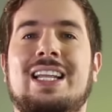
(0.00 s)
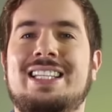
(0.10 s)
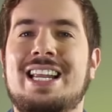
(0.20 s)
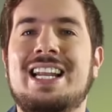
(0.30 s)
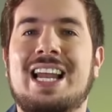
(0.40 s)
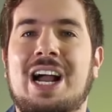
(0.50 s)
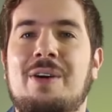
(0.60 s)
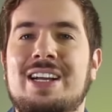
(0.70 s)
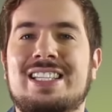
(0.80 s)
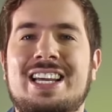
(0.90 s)
la tiene en la
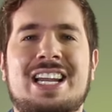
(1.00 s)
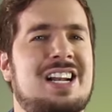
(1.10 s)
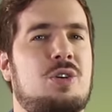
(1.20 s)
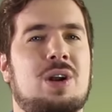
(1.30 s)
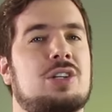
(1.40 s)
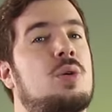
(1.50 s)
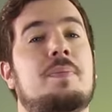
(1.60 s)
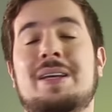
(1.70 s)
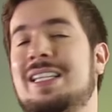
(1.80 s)
cabeza y en el corazón